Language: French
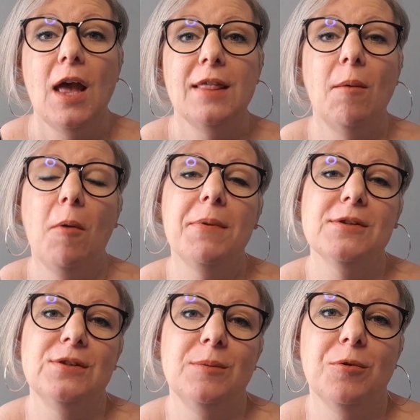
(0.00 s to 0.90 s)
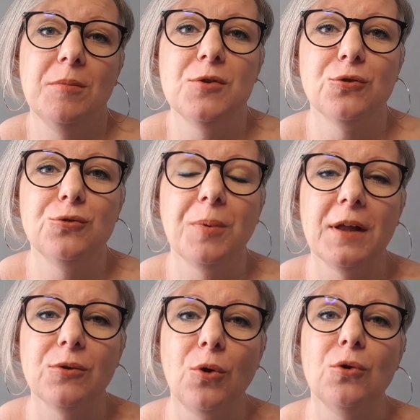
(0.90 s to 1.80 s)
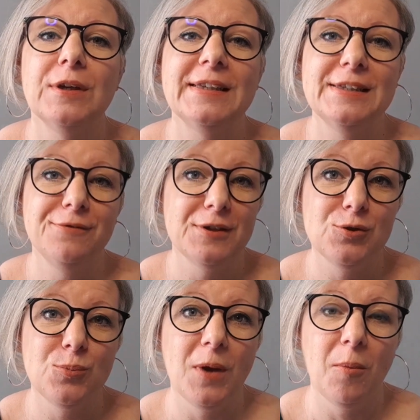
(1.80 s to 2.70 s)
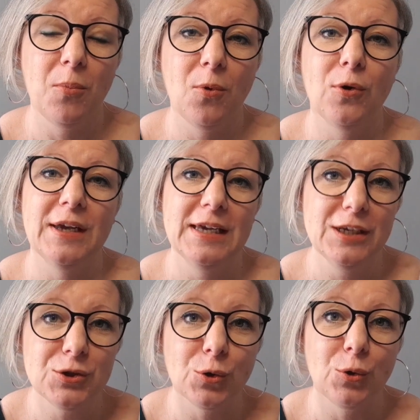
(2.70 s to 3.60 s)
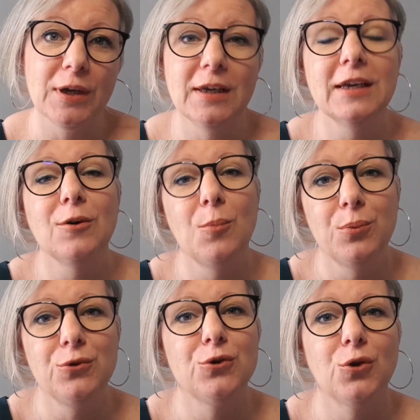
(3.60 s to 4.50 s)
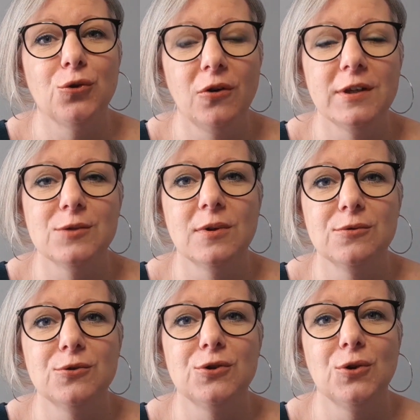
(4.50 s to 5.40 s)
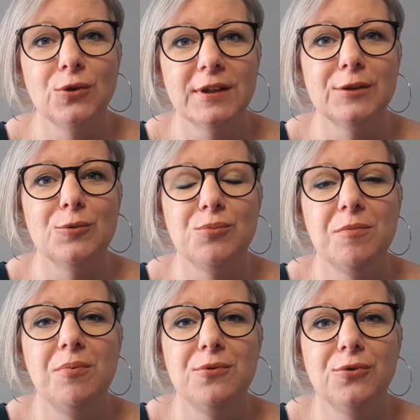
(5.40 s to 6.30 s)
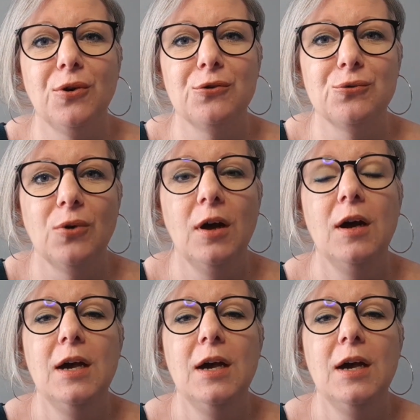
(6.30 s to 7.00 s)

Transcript: D'abord parce que c'est le premier jour du printemps qui fait super beau et chaud et qu'en plus j'entends les oiseaux chanter depuis plusieurs jours.